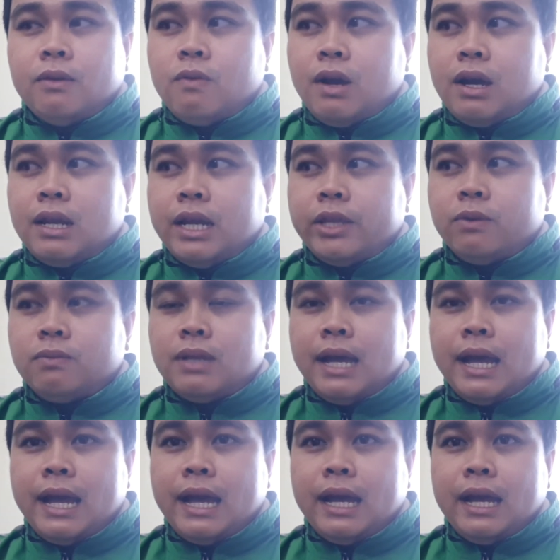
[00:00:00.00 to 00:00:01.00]
hoặc là chúng
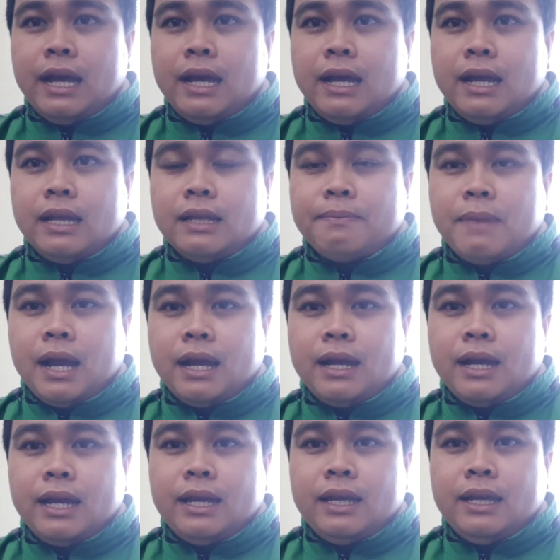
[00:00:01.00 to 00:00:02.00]
ta mặc
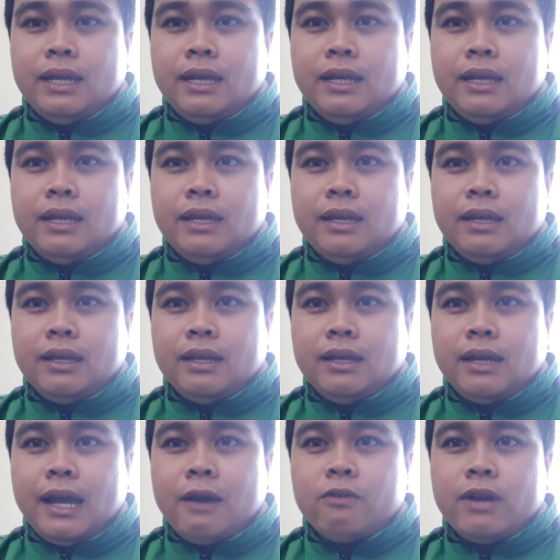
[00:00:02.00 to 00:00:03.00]

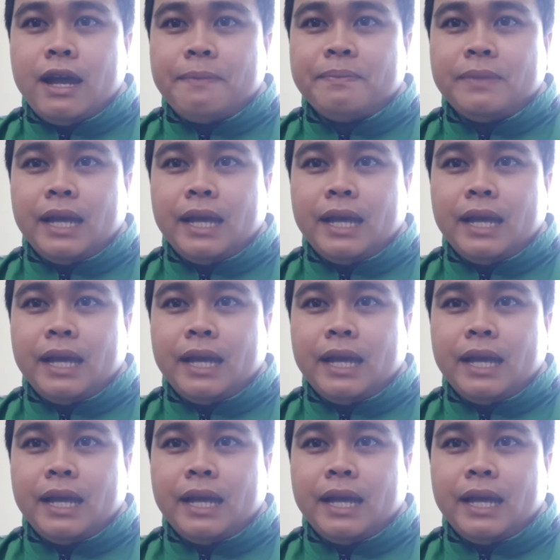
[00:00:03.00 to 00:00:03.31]
cái áo ráp